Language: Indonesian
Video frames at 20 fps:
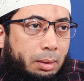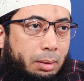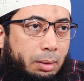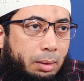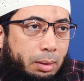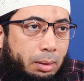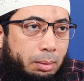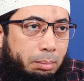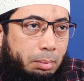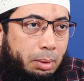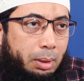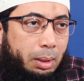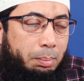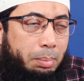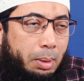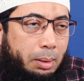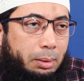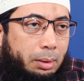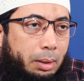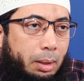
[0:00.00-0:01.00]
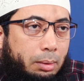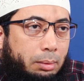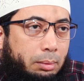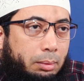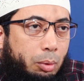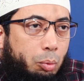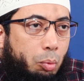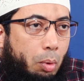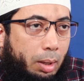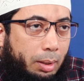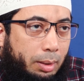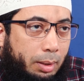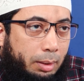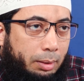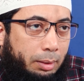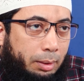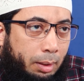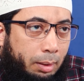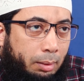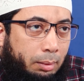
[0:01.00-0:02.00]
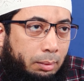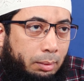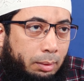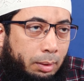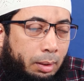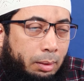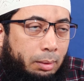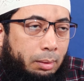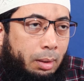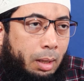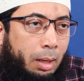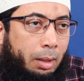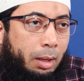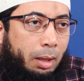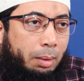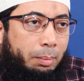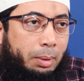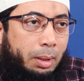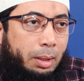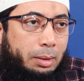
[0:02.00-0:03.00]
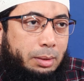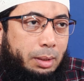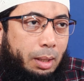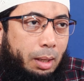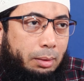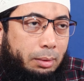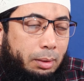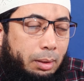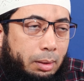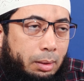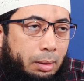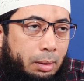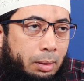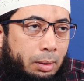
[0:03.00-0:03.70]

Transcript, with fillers: uh, melibatkan keluarga dia ya agar menasihati.